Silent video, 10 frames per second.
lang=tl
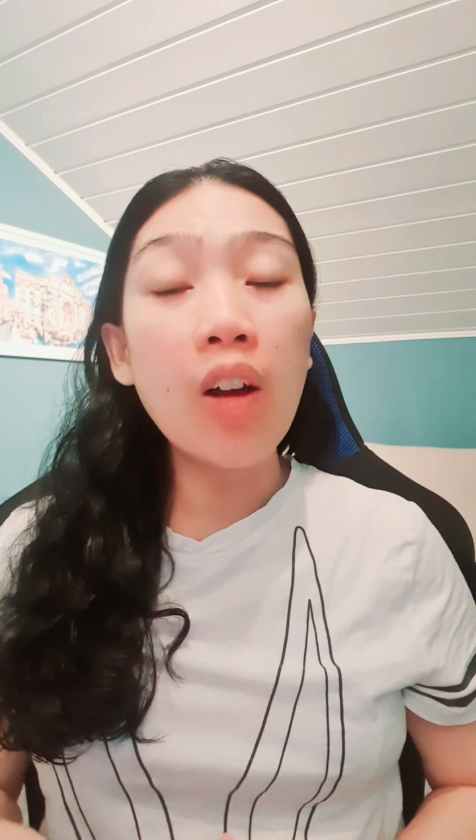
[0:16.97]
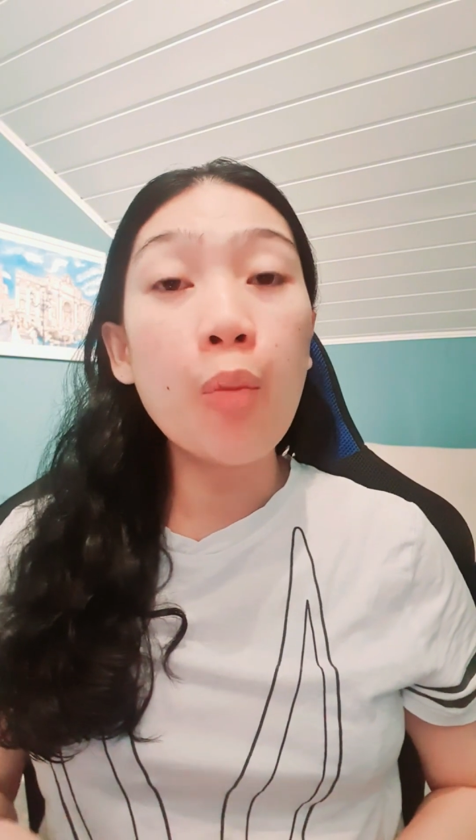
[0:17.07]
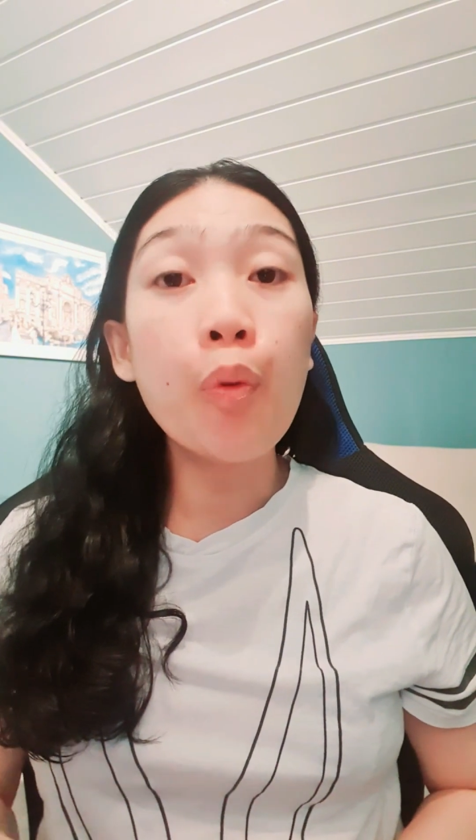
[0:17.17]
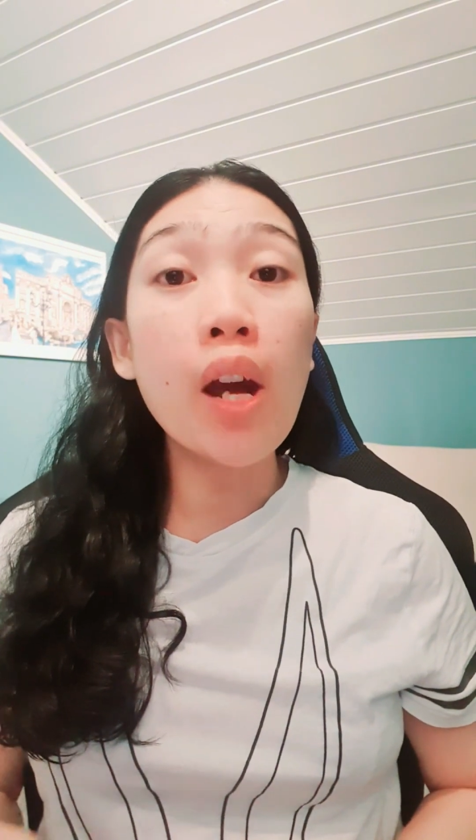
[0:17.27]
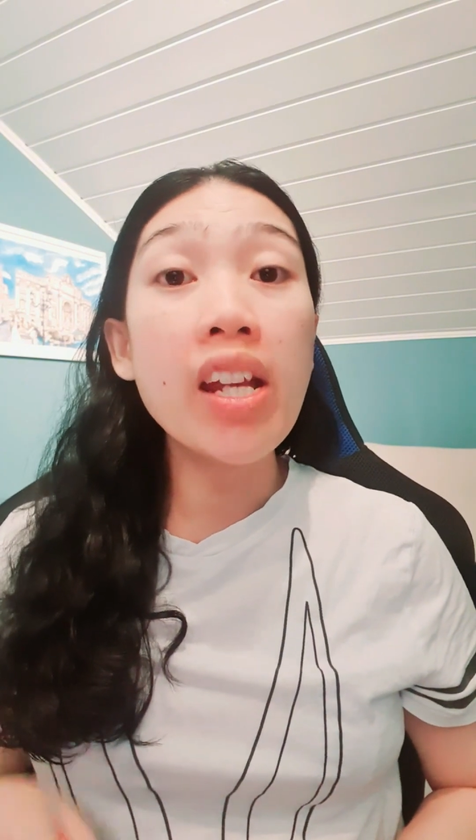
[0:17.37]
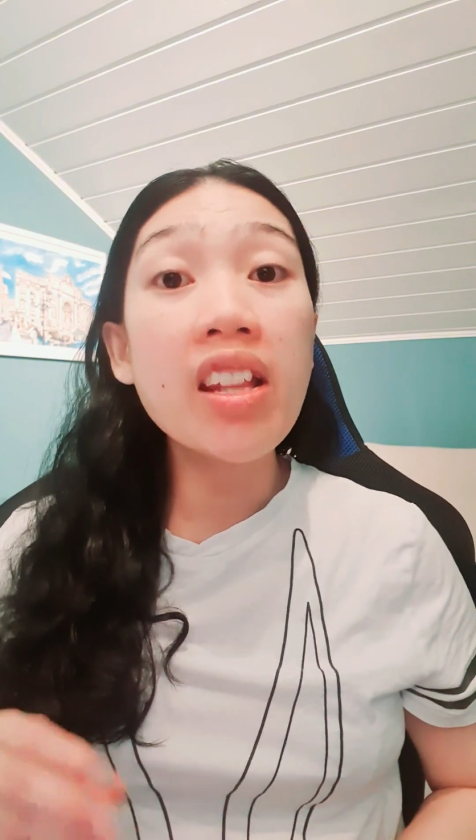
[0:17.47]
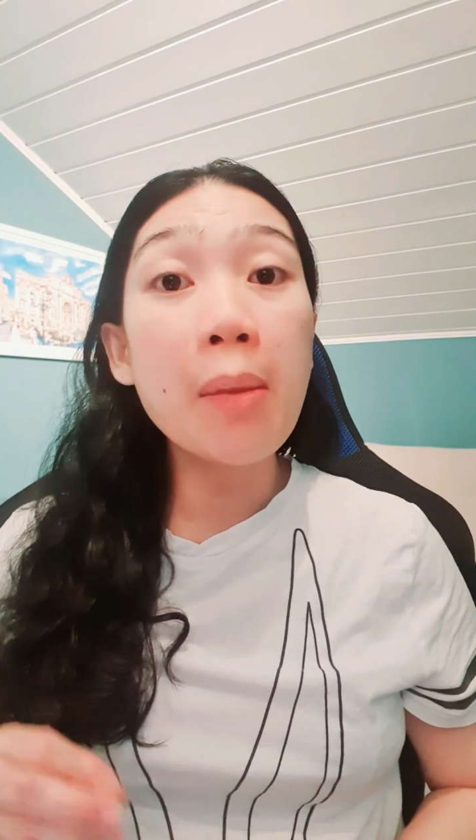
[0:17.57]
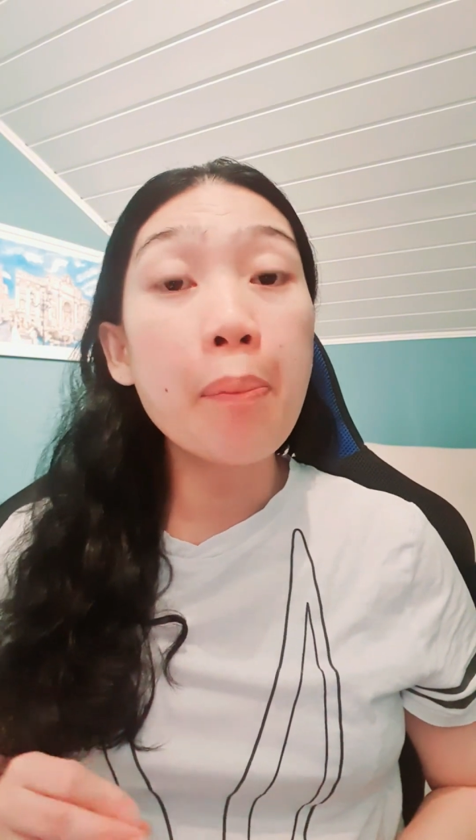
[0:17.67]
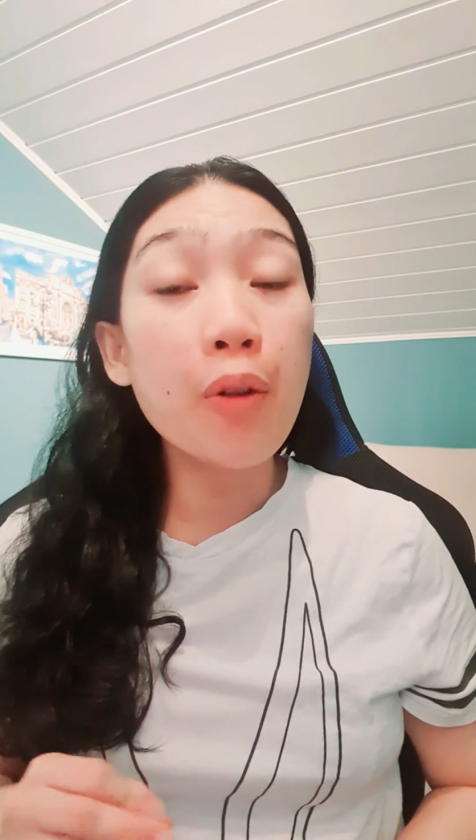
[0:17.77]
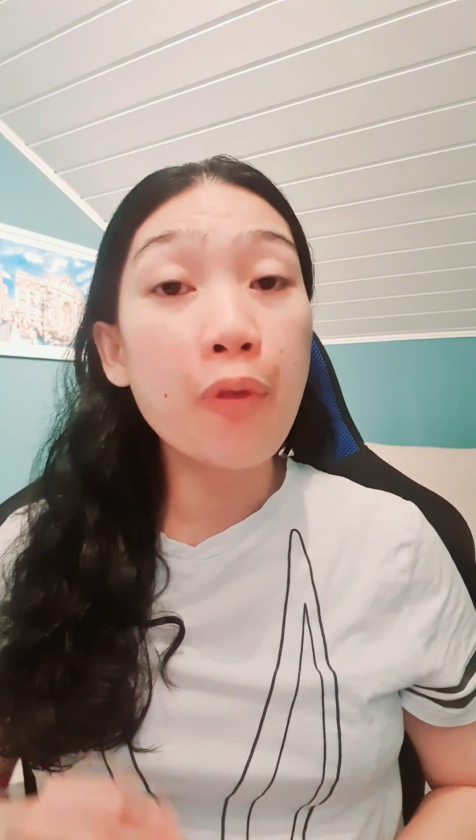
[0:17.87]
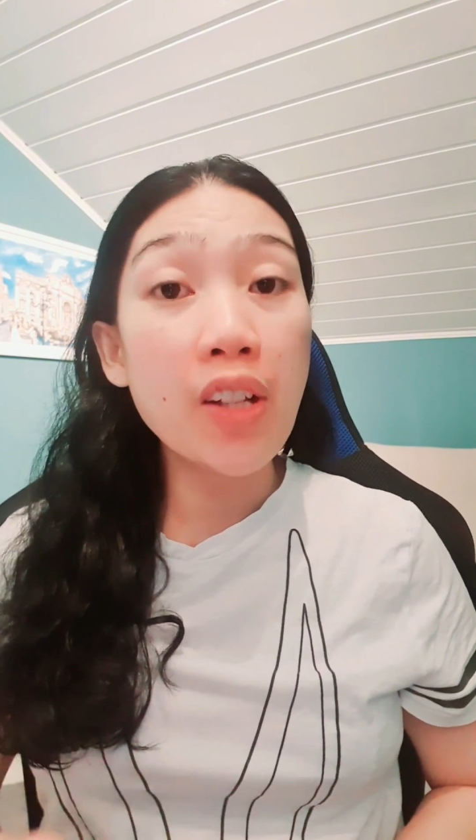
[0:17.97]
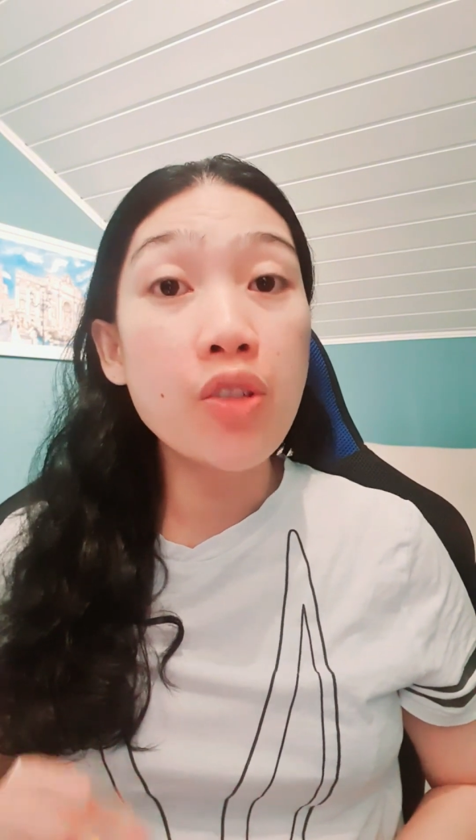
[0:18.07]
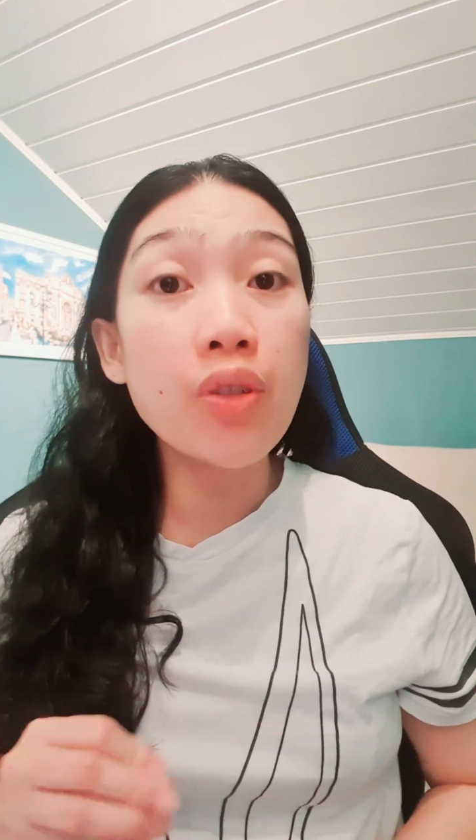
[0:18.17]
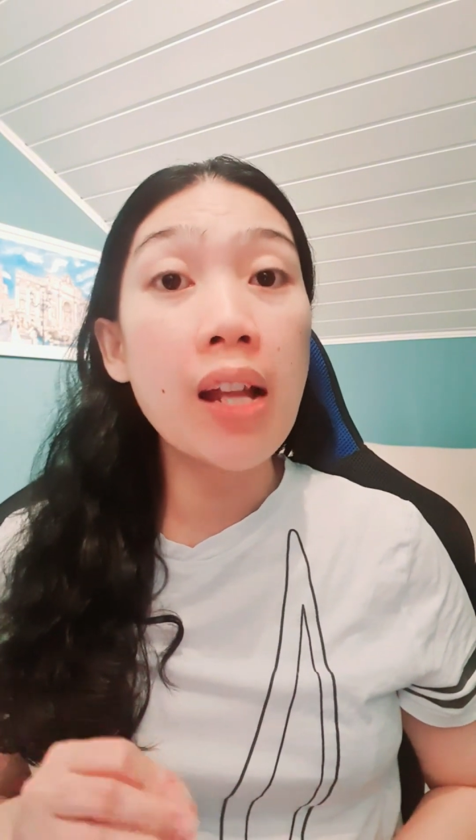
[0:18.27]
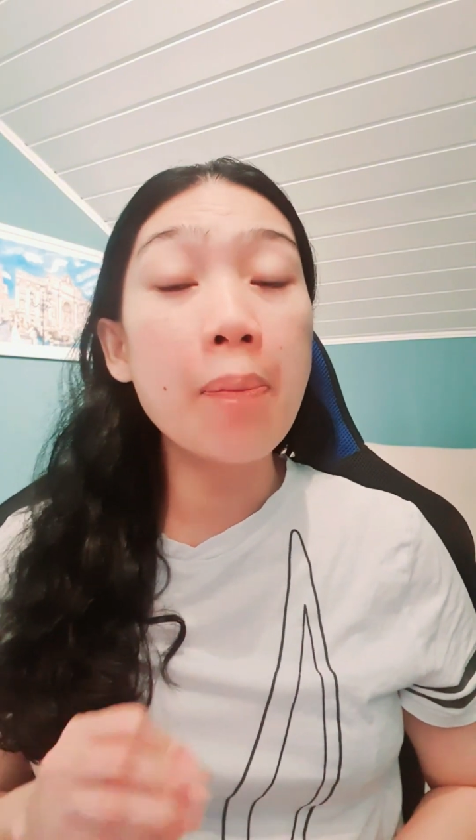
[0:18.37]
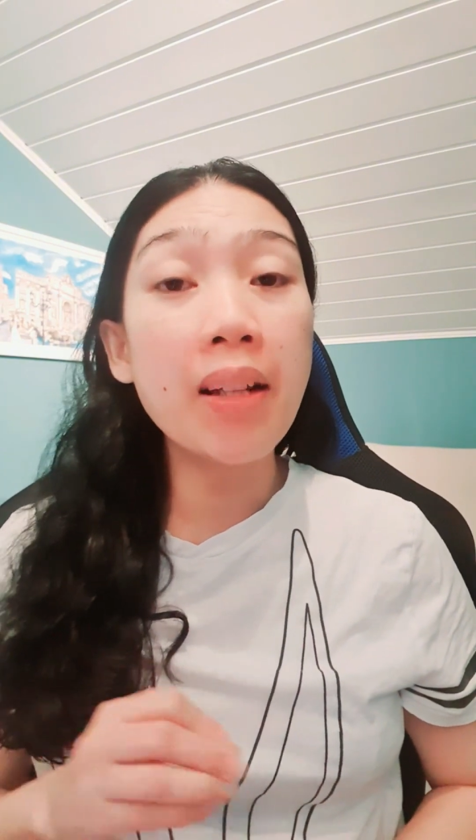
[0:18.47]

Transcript: ako po ay hindi professional